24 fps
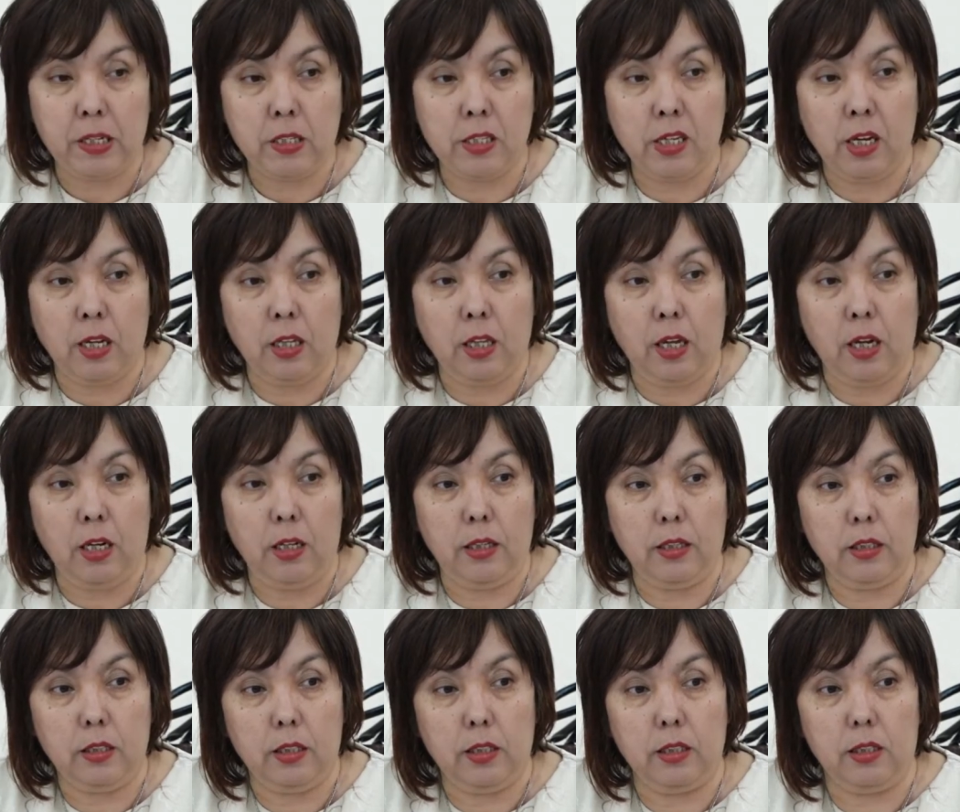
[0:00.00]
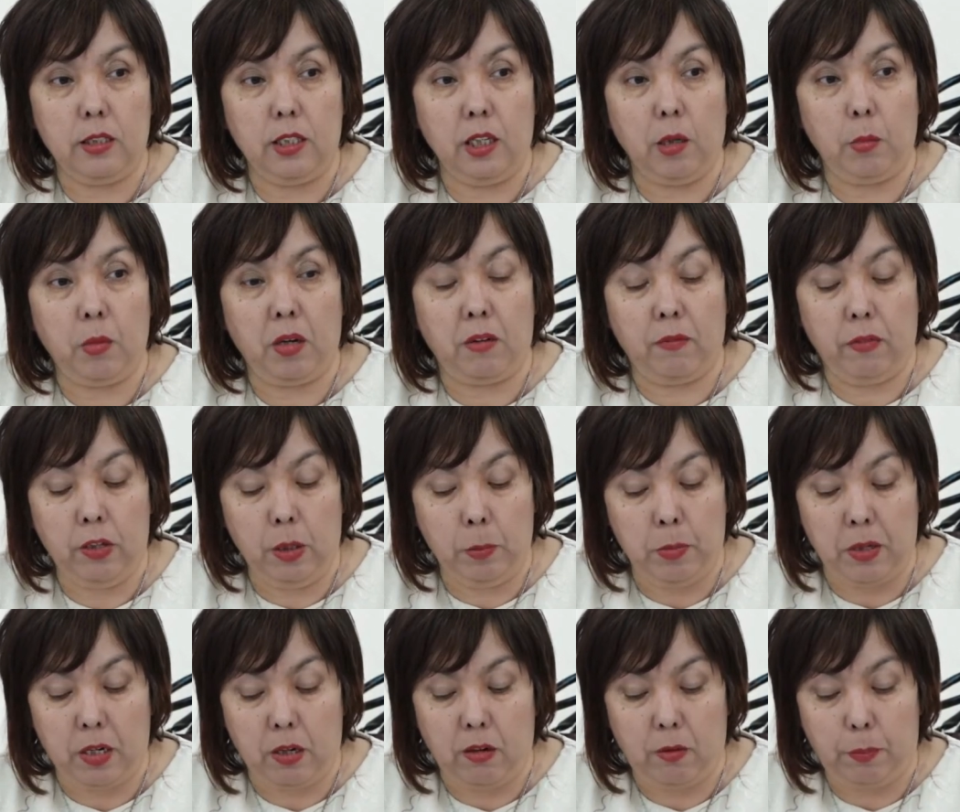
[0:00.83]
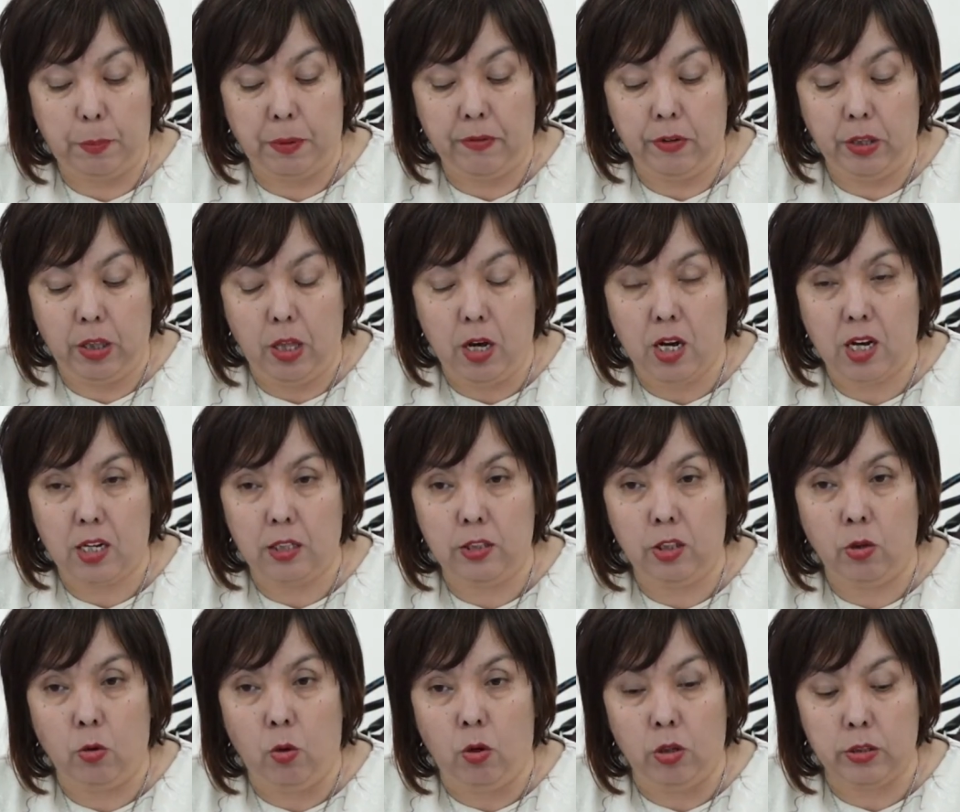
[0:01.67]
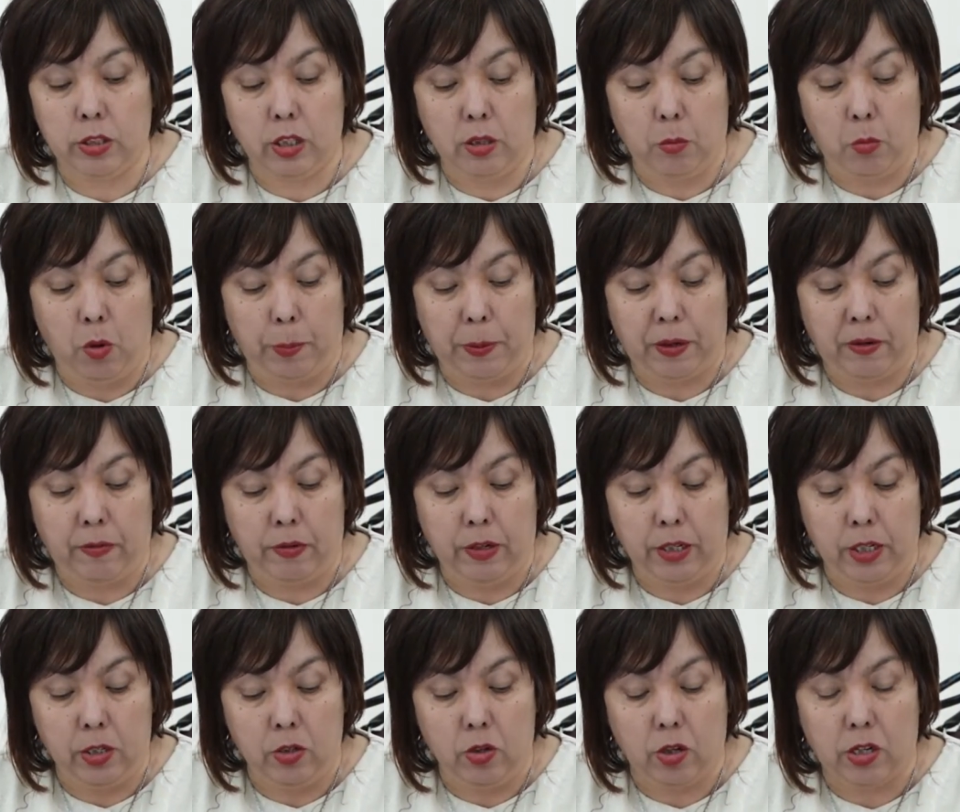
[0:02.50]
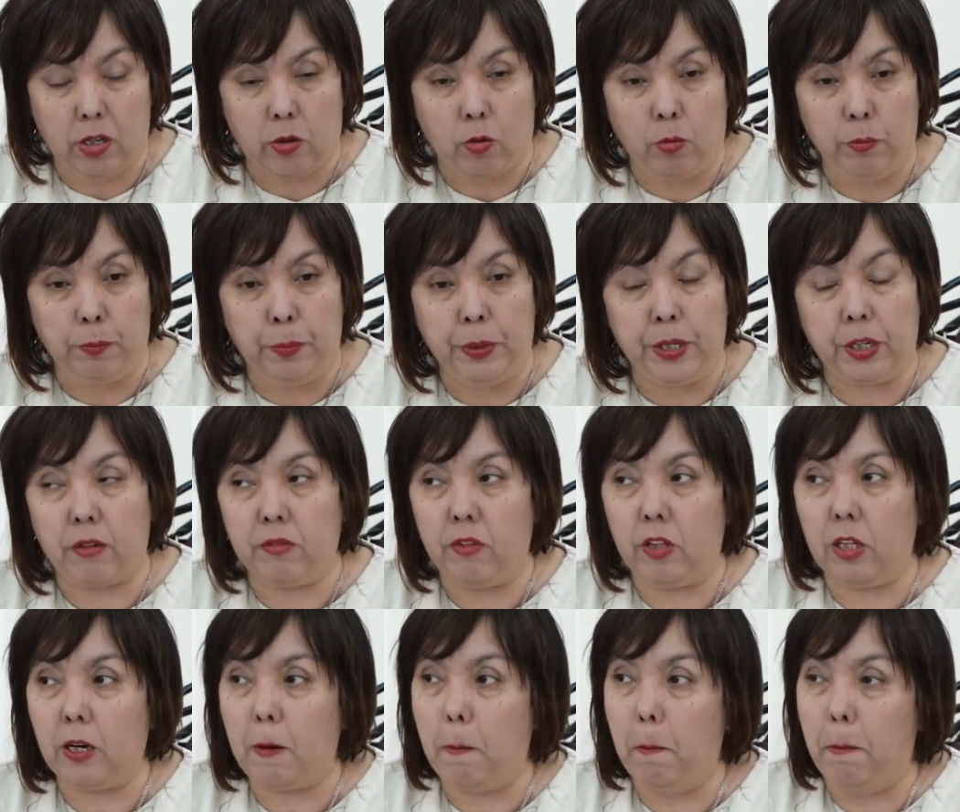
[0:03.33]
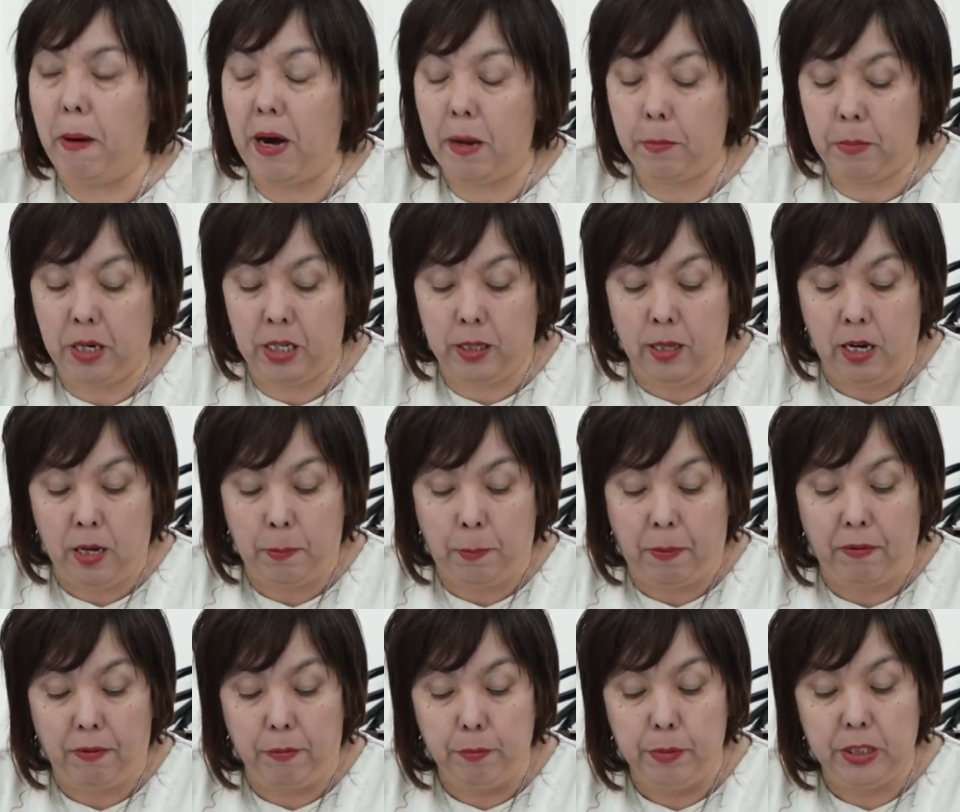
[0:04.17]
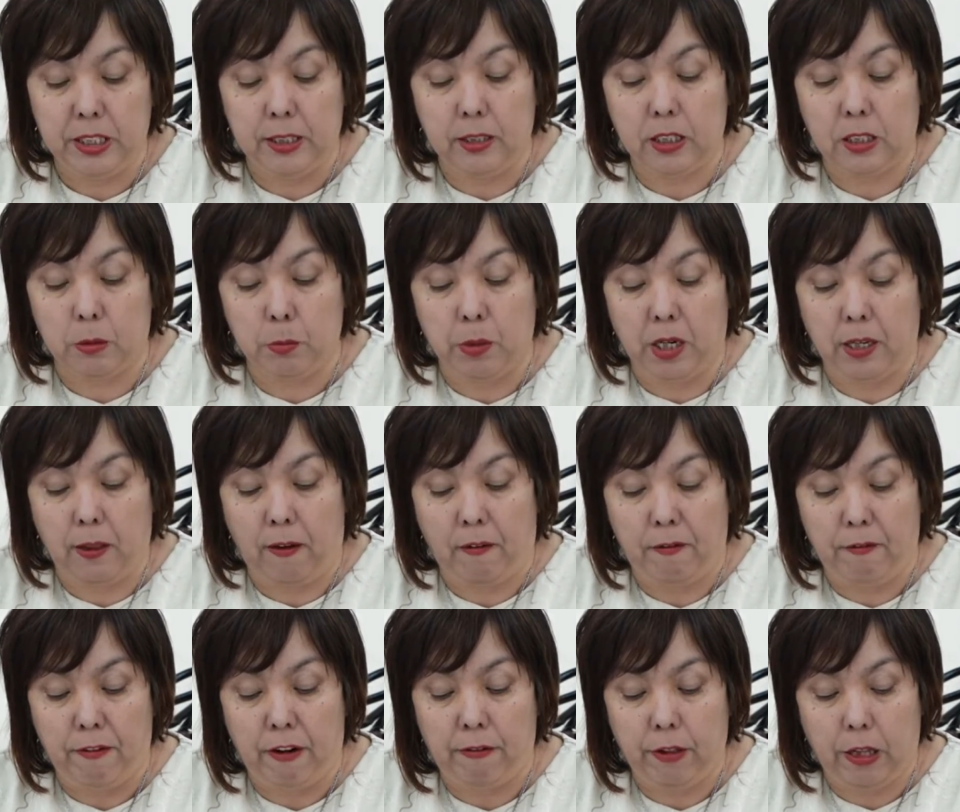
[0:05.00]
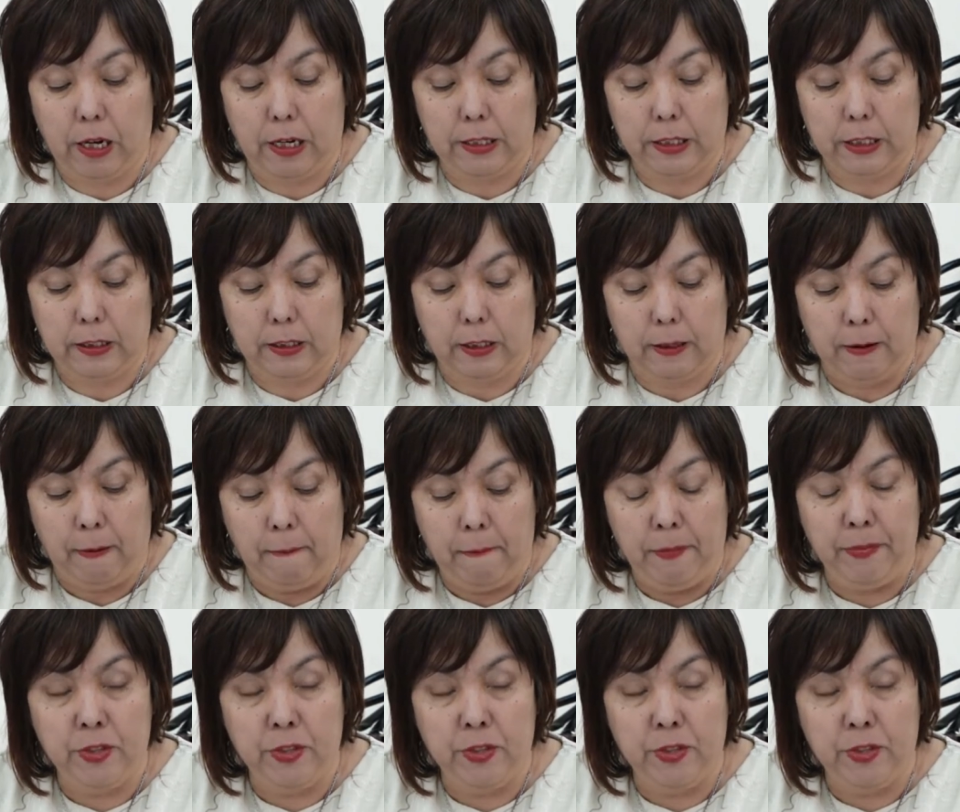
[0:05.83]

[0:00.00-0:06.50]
Функциональная система выборов привела к одиозному управлению коррумпированных баймонапов, бизнесменов во власти,